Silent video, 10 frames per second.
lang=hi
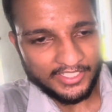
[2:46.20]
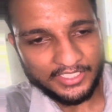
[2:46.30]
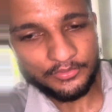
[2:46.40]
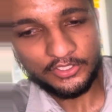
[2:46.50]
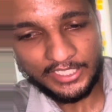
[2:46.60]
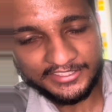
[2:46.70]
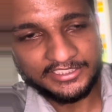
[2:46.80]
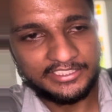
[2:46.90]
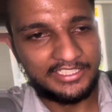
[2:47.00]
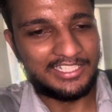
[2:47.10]
नहीं वो ऐसे
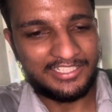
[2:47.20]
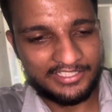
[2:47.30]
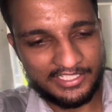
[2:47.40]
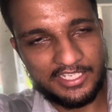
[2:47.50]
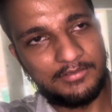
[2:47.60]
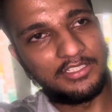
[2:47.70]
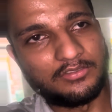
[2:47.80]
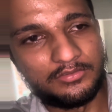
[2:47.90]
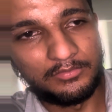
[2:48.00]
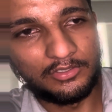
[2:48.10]
ही है यार क्या ही
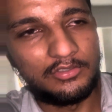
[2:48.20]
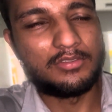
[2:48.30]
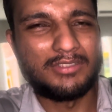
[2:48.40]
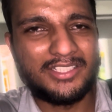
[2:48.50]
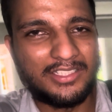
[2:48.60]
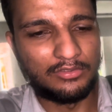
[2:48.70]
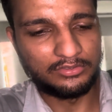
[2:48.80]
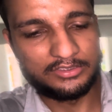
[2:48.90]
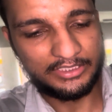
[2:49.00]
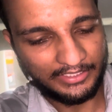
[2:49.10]
बताऊँ तुम लोगों को बड़ी
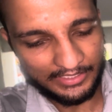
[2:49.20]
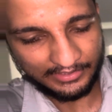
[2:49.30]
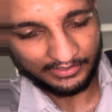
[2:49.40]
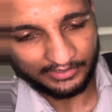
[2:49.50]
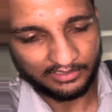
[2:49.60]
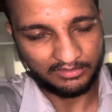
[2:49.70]
खड़ूस से गया ऐसे ही